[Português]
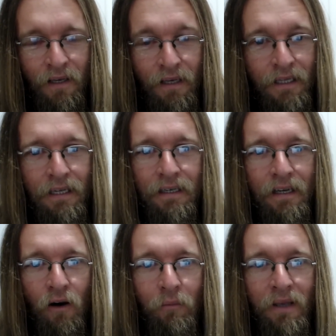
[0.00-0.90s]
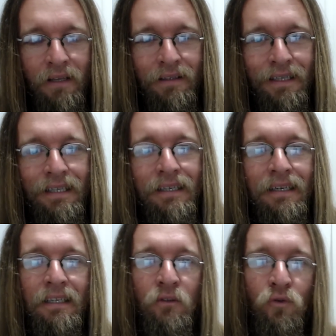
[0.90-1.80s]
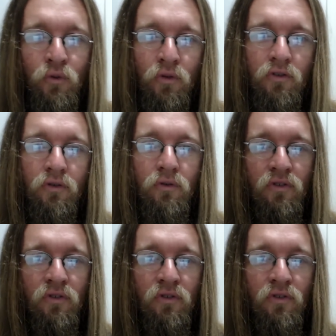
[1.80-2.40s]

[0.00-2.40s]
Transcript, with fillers: ele realmente ele reduz o